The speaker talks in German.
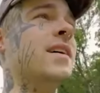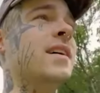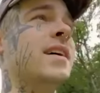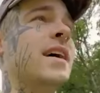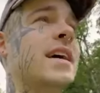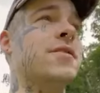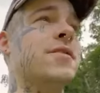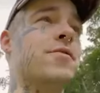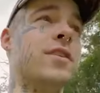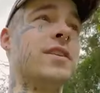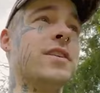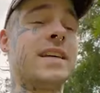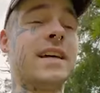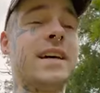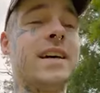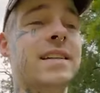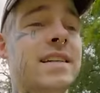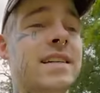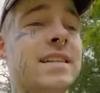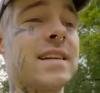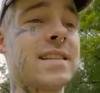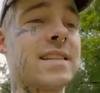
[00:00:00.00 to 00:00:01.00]
ich wollte ja
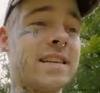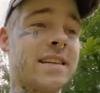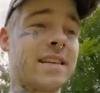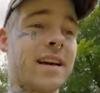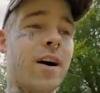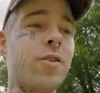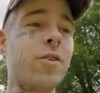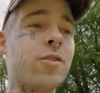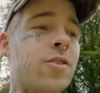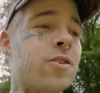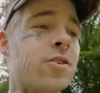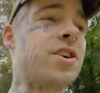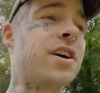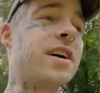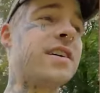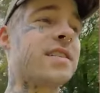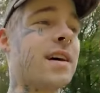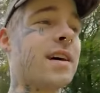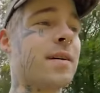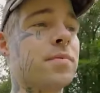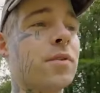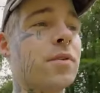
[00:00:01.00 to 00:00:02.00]
nicht, dass ich auch noch
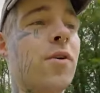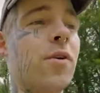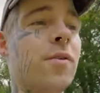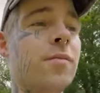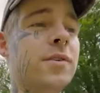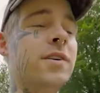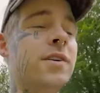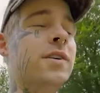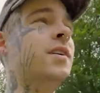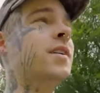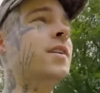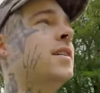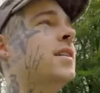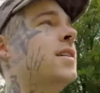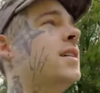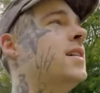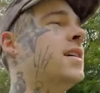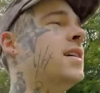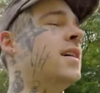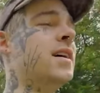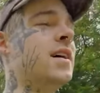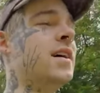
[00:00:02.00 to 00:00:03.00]
Scheiße
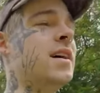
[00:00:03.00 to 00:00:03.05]
abbekomme.